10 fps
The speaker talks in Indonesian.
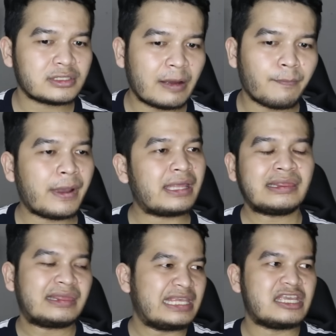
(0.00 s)

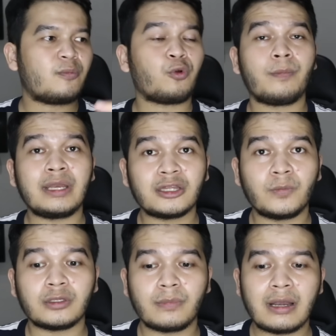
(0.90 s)
sampai 30 menit
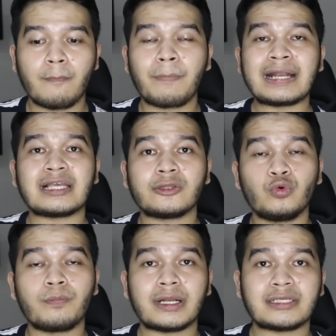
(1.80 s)
teman-teman
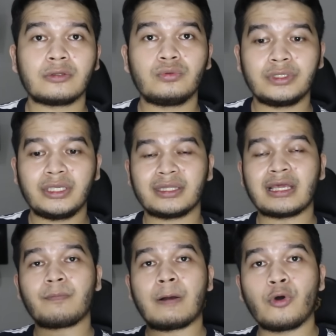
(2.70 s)
satu ketika
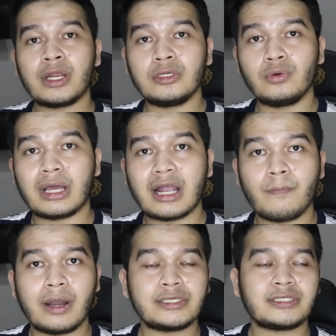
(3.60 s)
tanpa bola yang digunakan
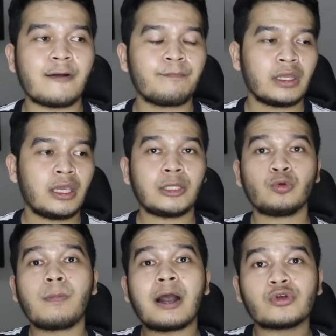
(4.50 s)
Malaysia
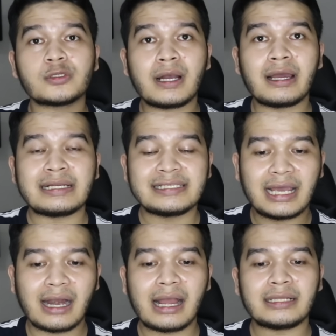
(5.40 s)
itu bagus banget
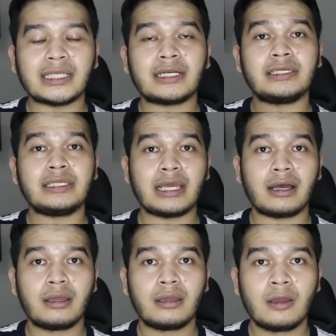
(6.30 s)
jarak antar
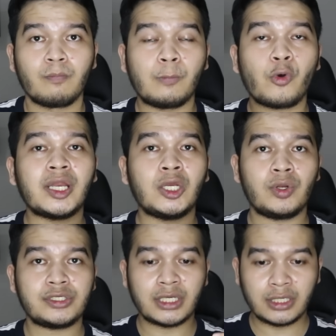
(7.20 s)
lininya membuat
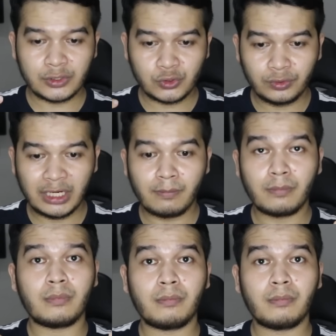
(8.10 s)
Indonesia sulit